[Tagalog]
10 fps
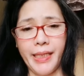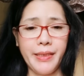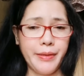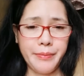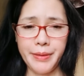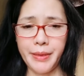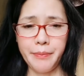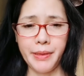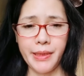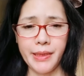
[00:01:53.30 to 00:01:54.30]
Thank you very
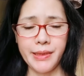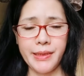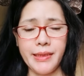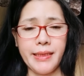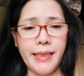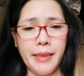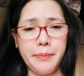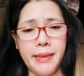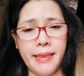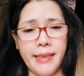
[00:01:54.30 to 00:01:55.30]
much and God
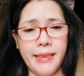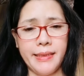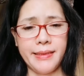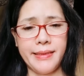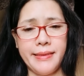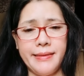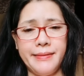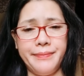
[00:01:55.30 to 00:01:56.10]
bless.